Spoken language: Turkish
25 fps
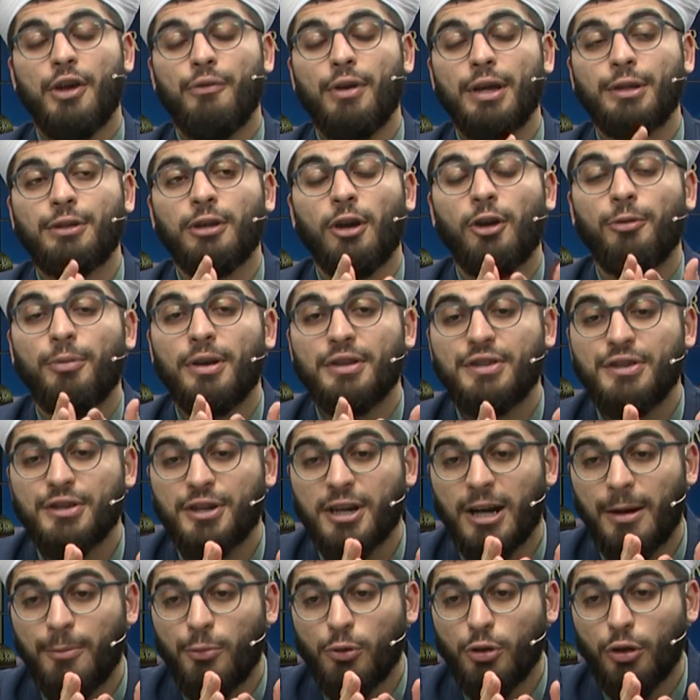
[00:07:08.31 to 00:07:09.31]
Ve tövbesi
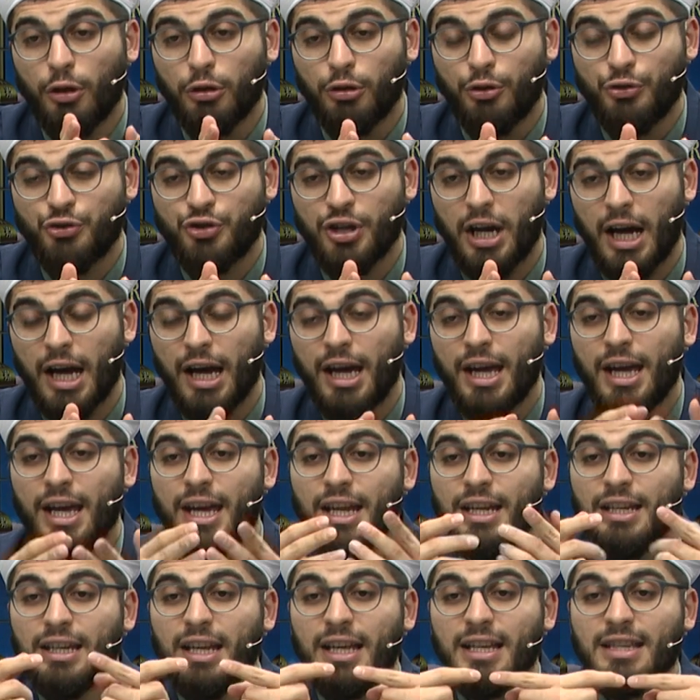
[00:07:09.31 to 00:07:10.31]
kabul olunca,
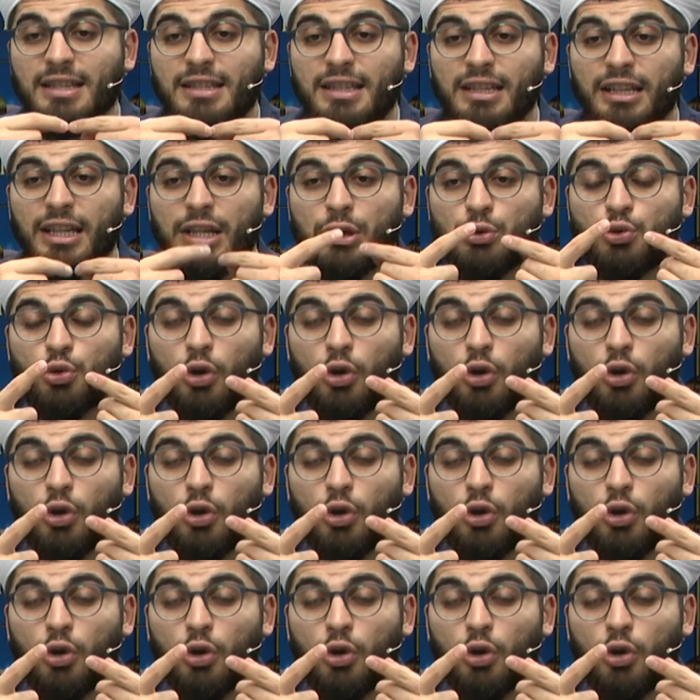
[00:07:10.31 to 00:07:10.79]
neslinin